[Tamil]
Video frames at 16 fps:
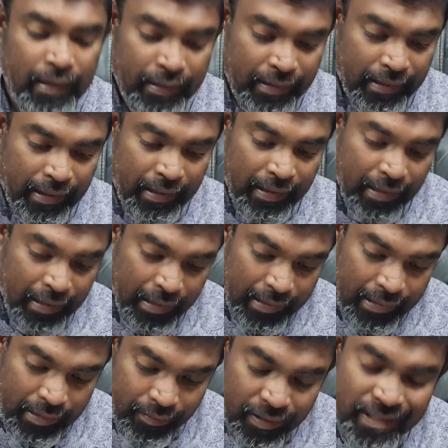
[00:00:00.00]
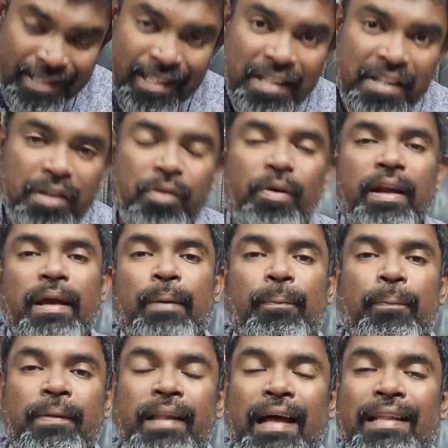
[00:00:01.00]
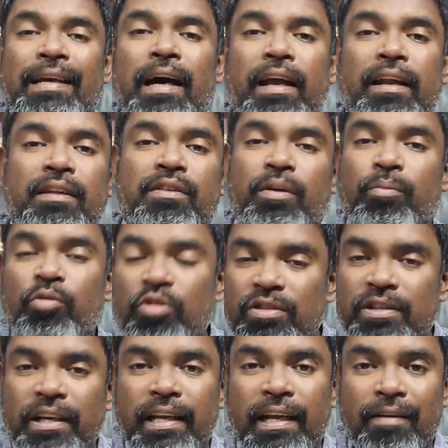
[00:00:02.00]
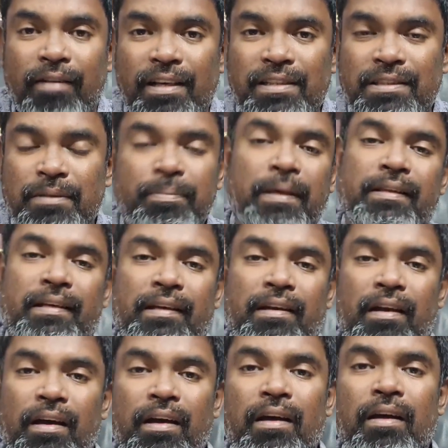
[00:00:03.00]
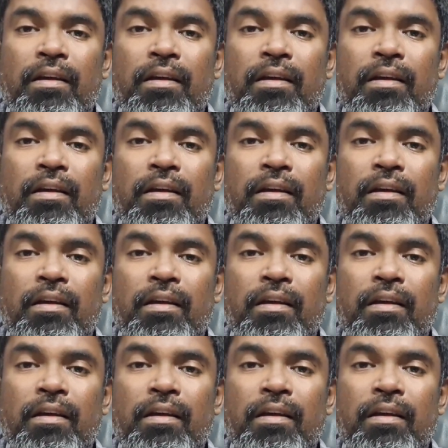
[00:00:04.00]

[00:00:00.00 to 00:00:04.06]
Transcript: இந்த இந்த வசனத்தினுடைய இந்த அதிகாரத்தை முழுசாக நீங்கள் வாசித்து பார்த்தீங்கன்னா